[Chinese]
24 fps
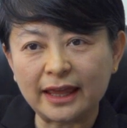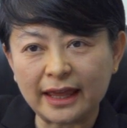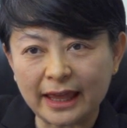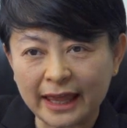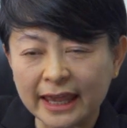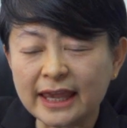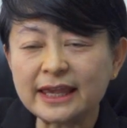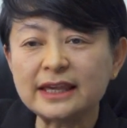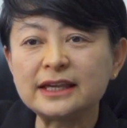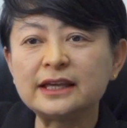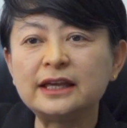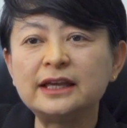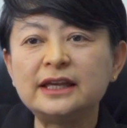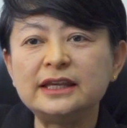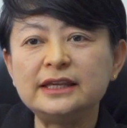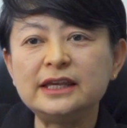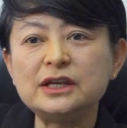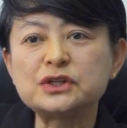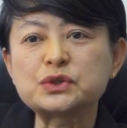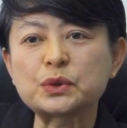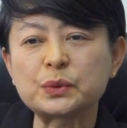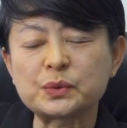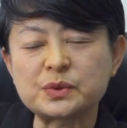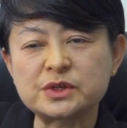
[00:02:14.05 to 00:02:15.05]
a
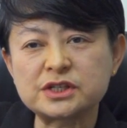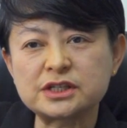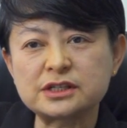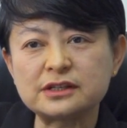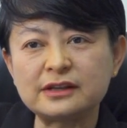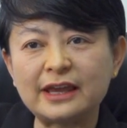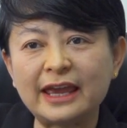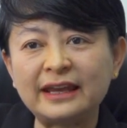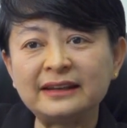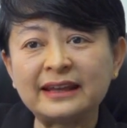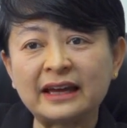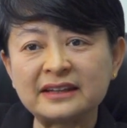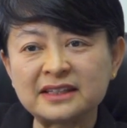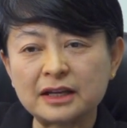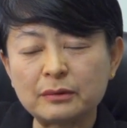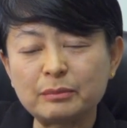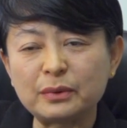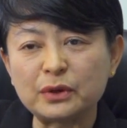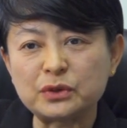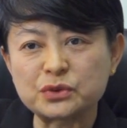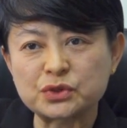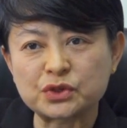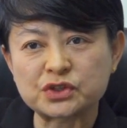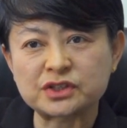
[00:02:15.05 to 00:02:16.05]
一种是 n r
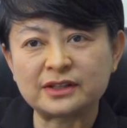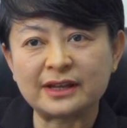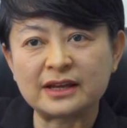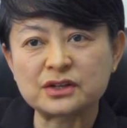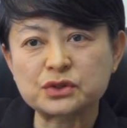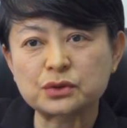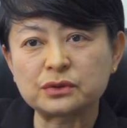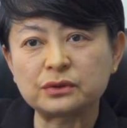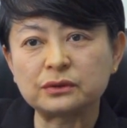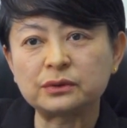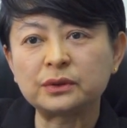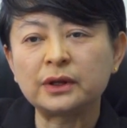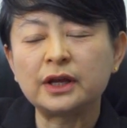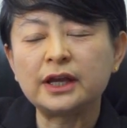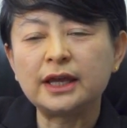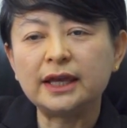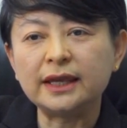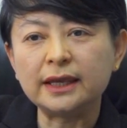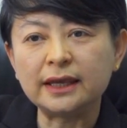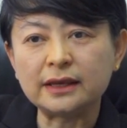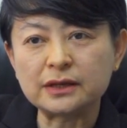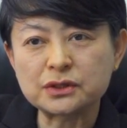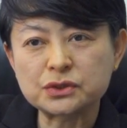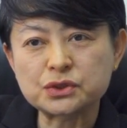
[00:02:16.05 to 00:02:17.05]
w 就是 National
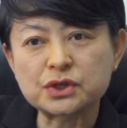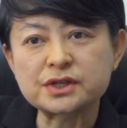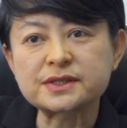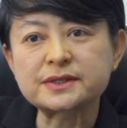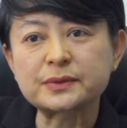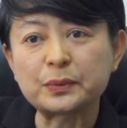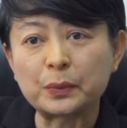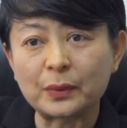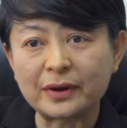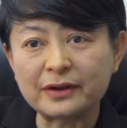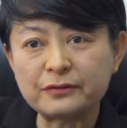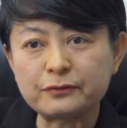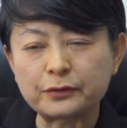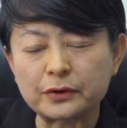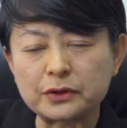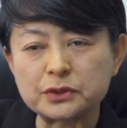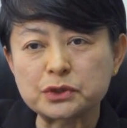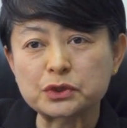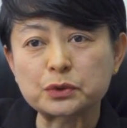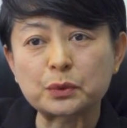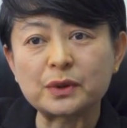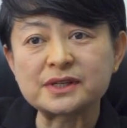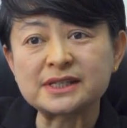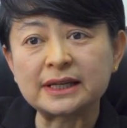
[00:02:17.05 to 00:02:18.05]
Interest Waiver，
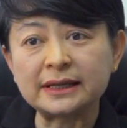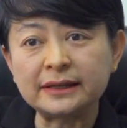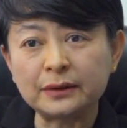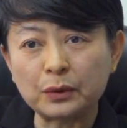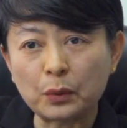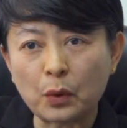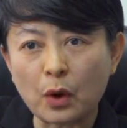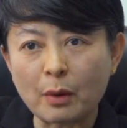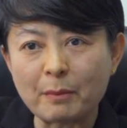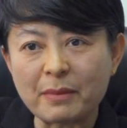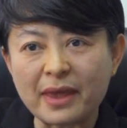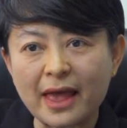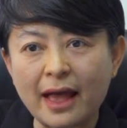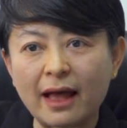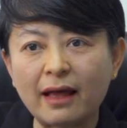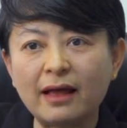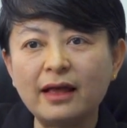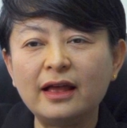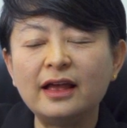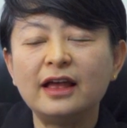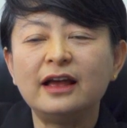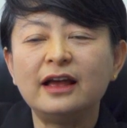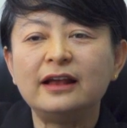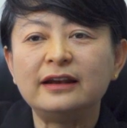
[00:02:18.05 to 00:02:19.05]
就是国家利益豁免，
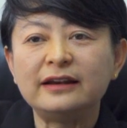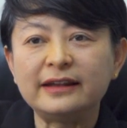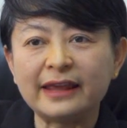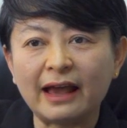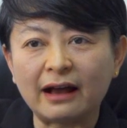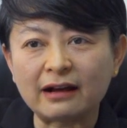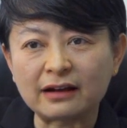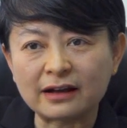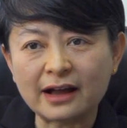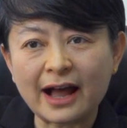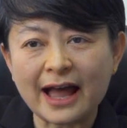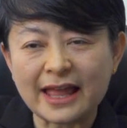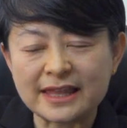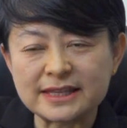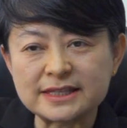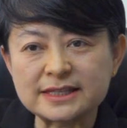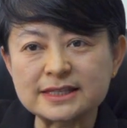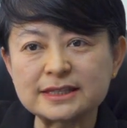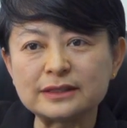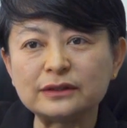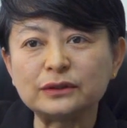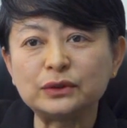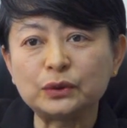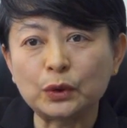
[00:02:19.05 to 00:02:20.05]
两个案
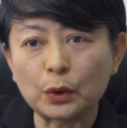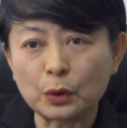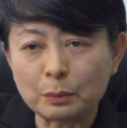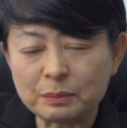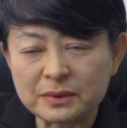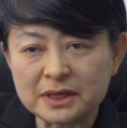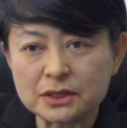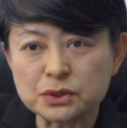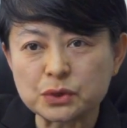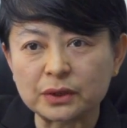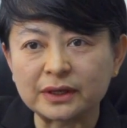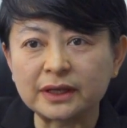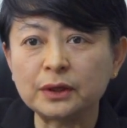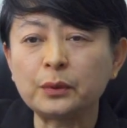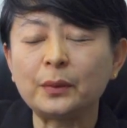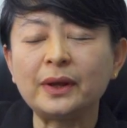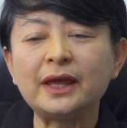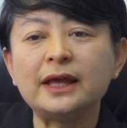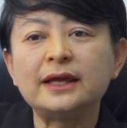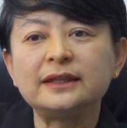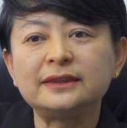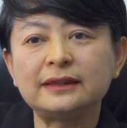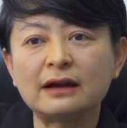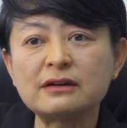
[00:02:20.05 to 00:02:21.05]
子都批准了，因为
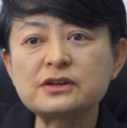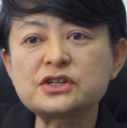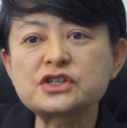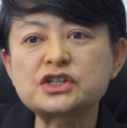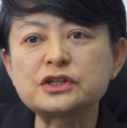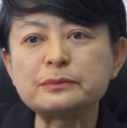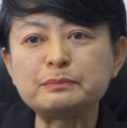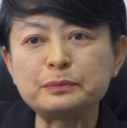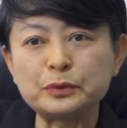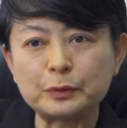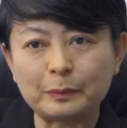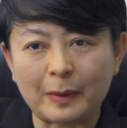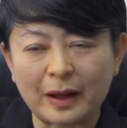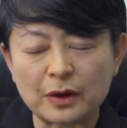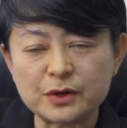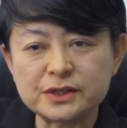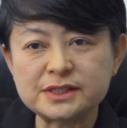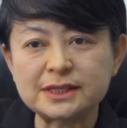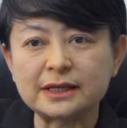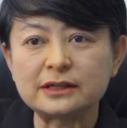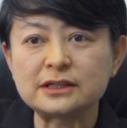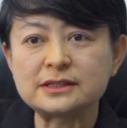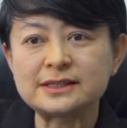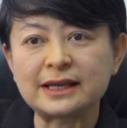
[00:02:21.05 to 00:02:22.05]
当时不保
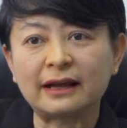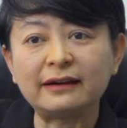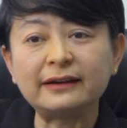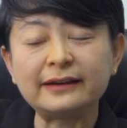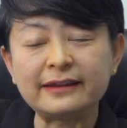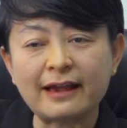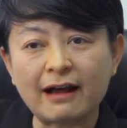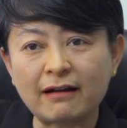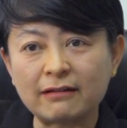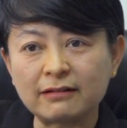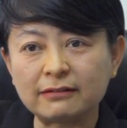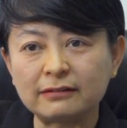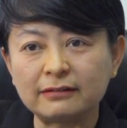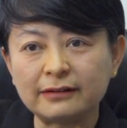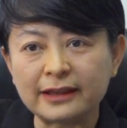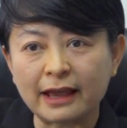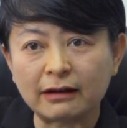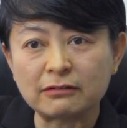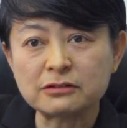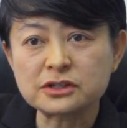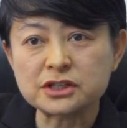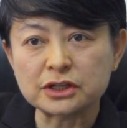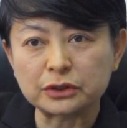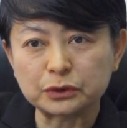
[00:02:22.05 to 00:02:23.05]
险，想两
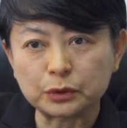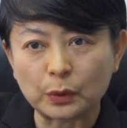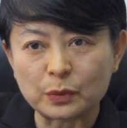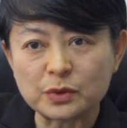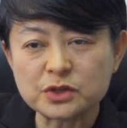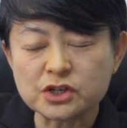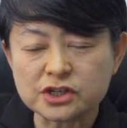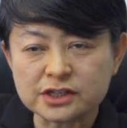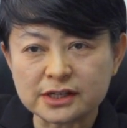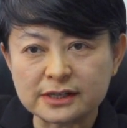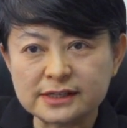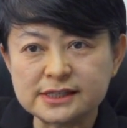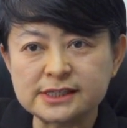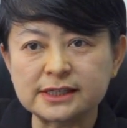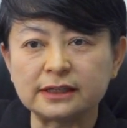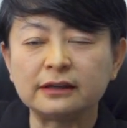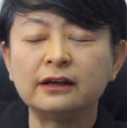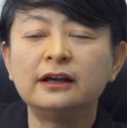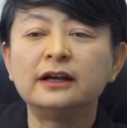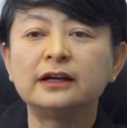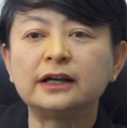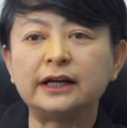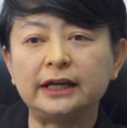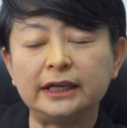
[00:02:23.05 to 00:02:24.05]
两者同时申请，
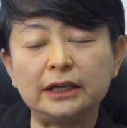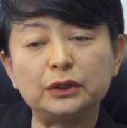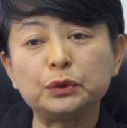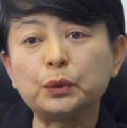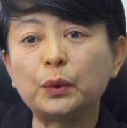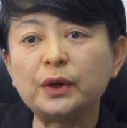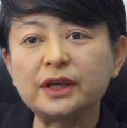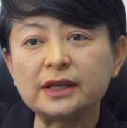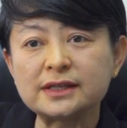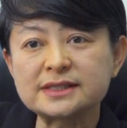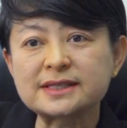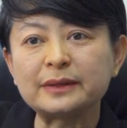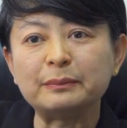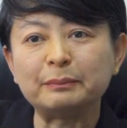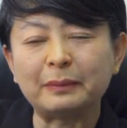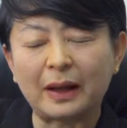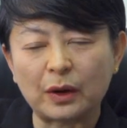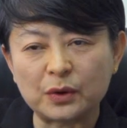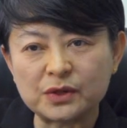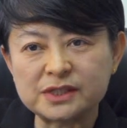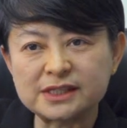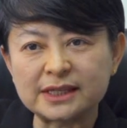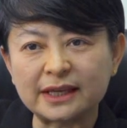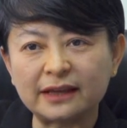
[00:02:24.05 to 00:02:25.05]
可以多一层
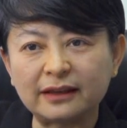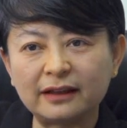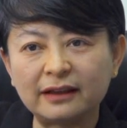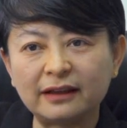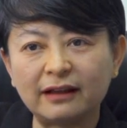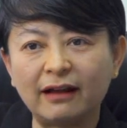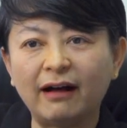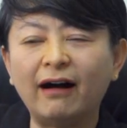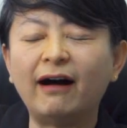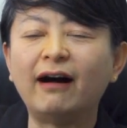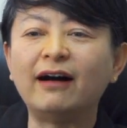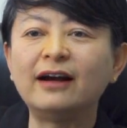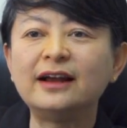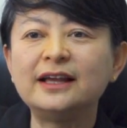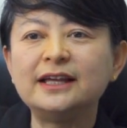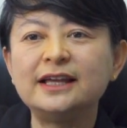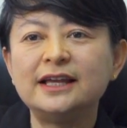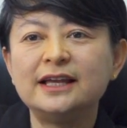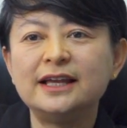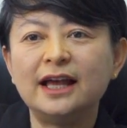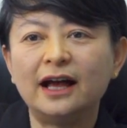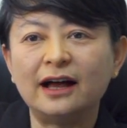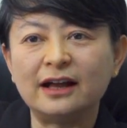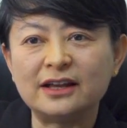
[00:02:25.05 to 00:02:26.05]
保险啊
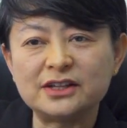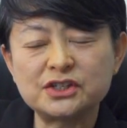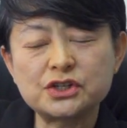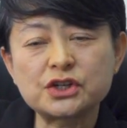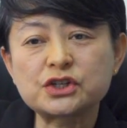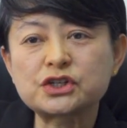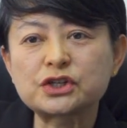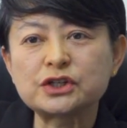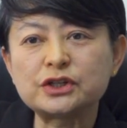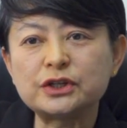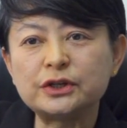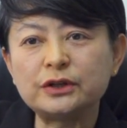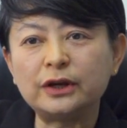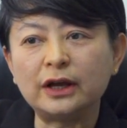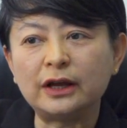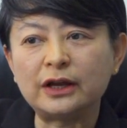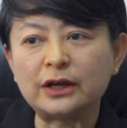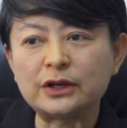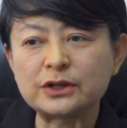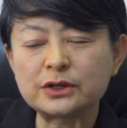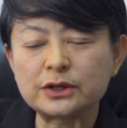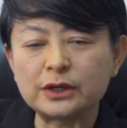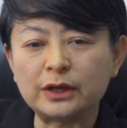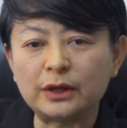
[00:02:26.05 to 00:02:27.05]
啊，这是
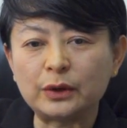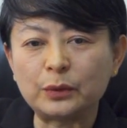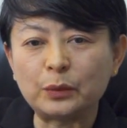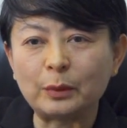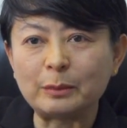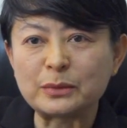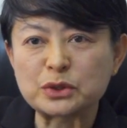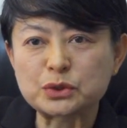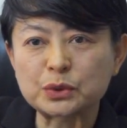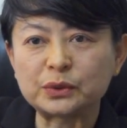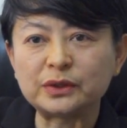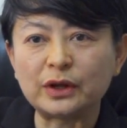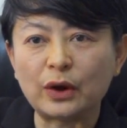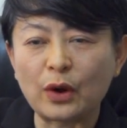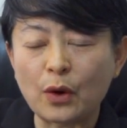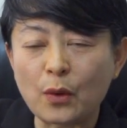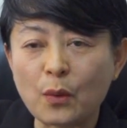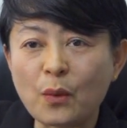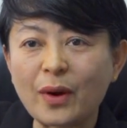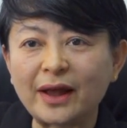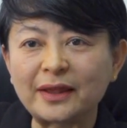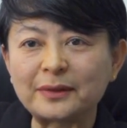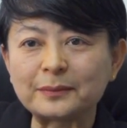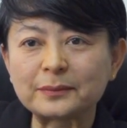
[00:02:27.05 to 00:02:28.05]
呃呃我们说的 o
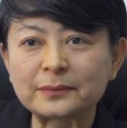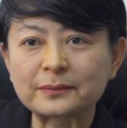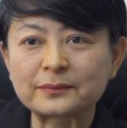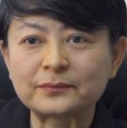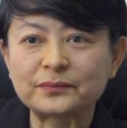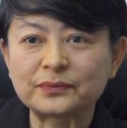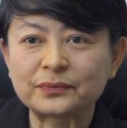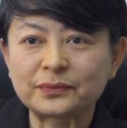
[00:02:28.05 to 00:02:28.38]
one。